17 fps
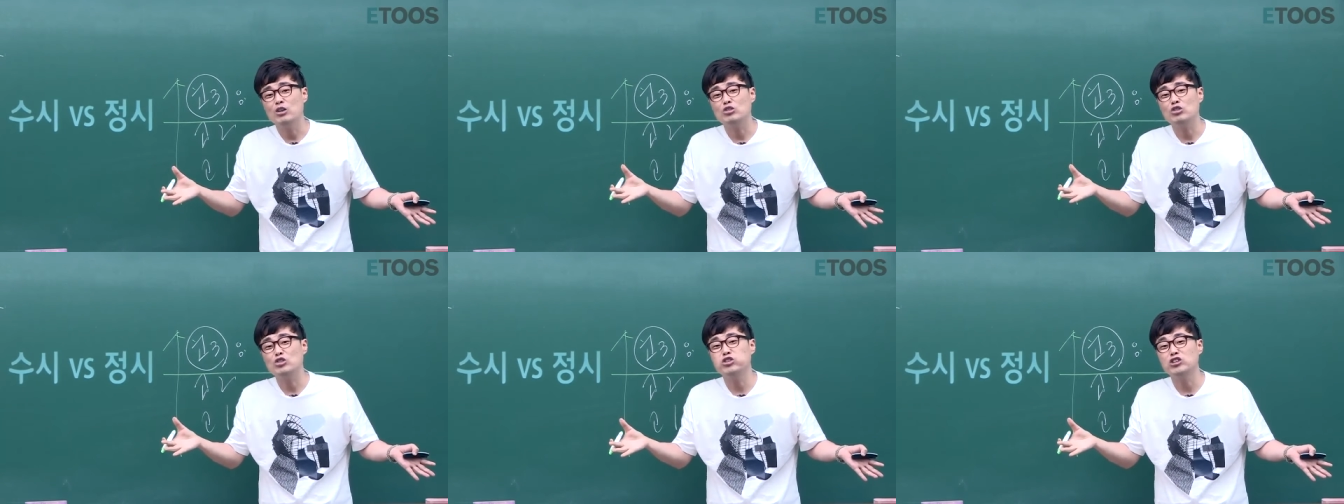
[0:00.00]

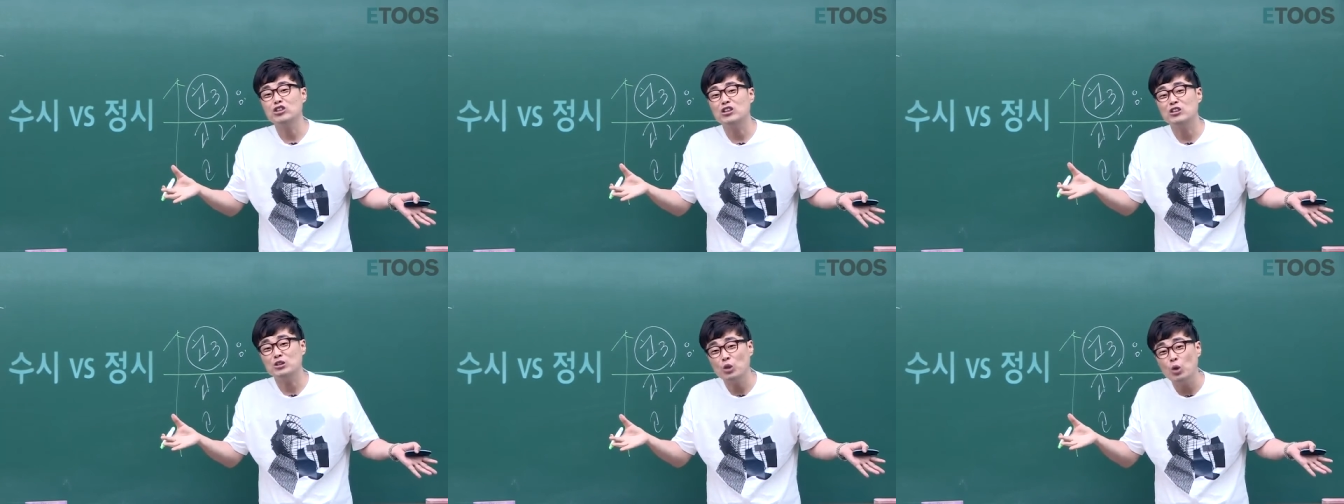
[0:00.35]

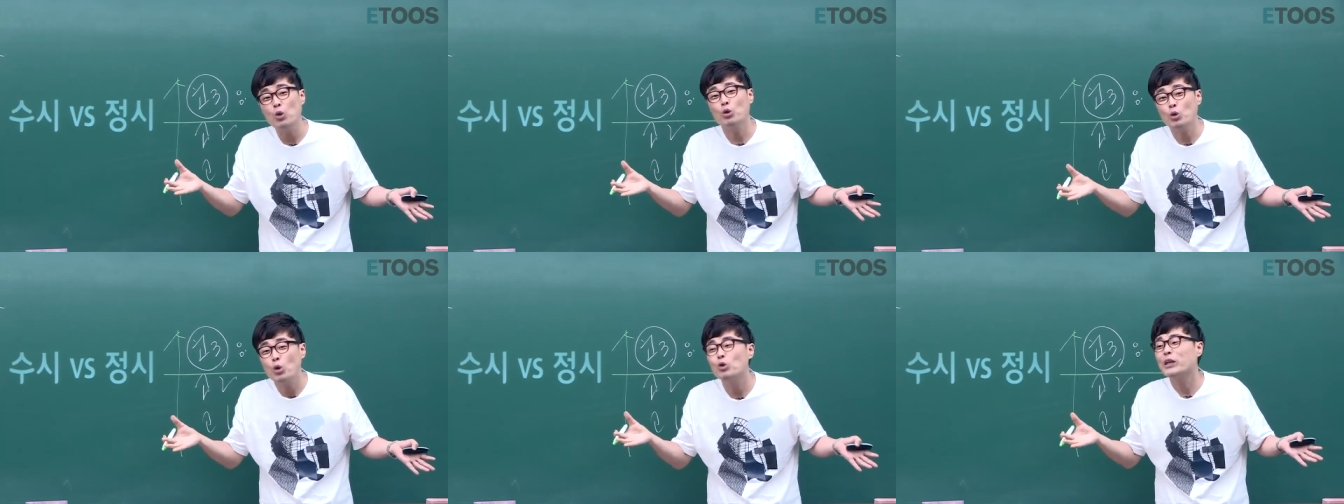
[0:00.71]

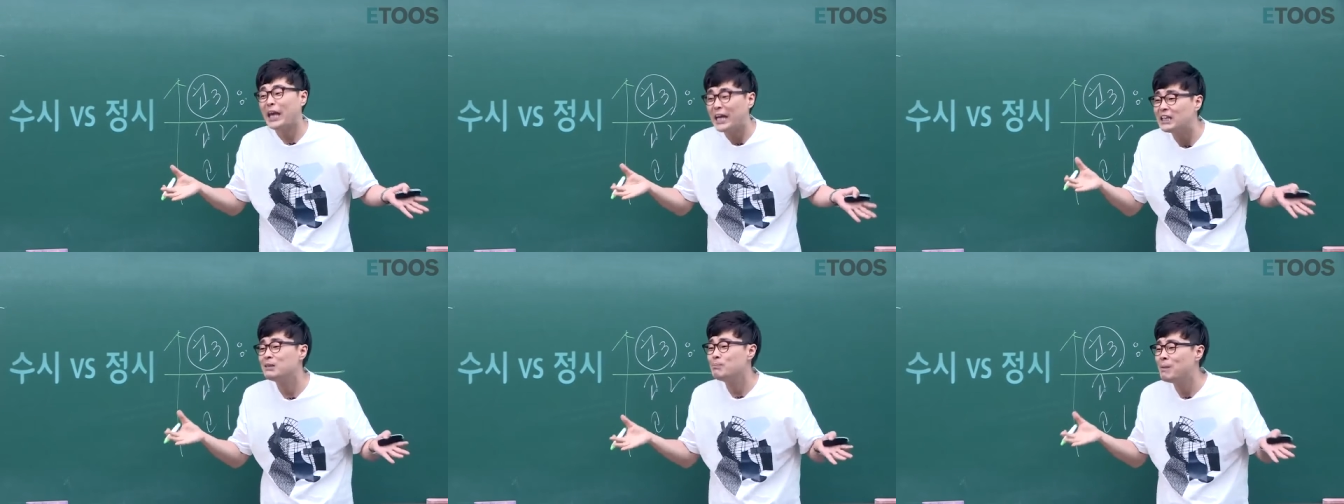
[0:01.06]
죽도록
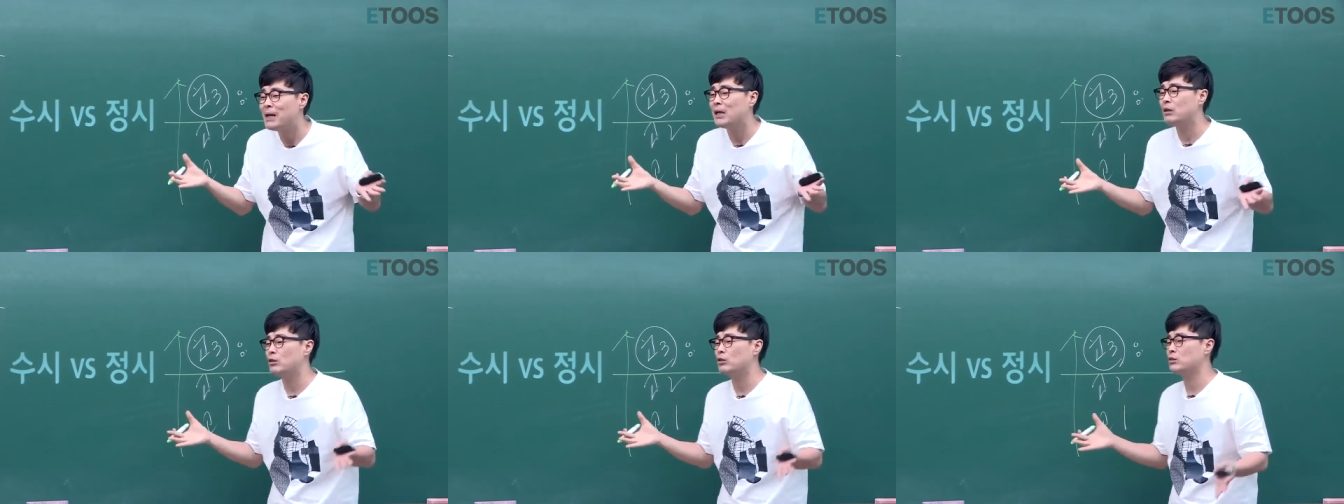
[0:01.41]

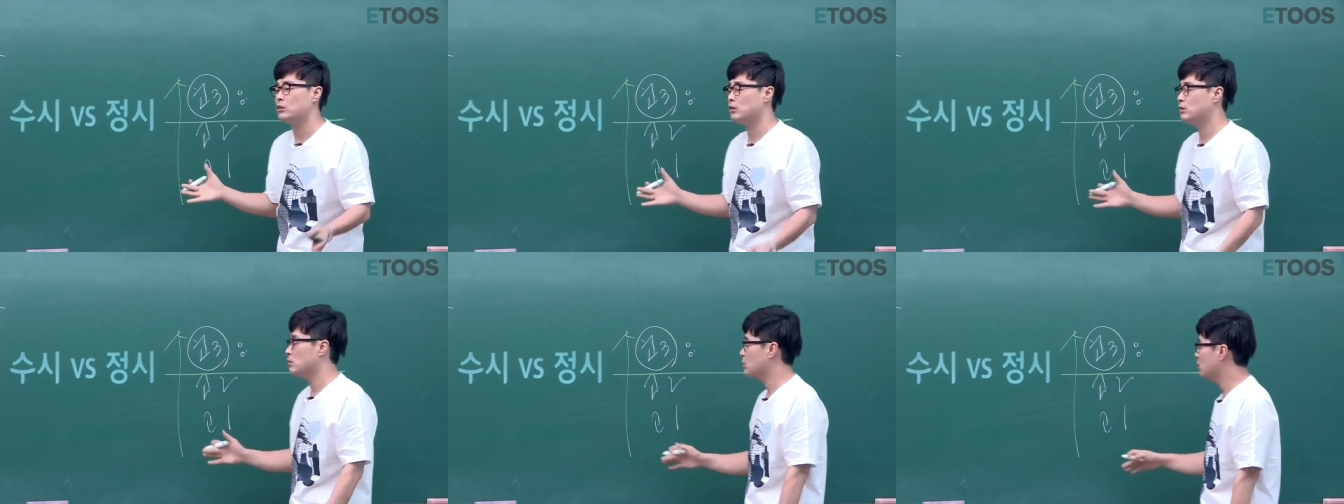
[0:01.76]
내신만 하는 거죠.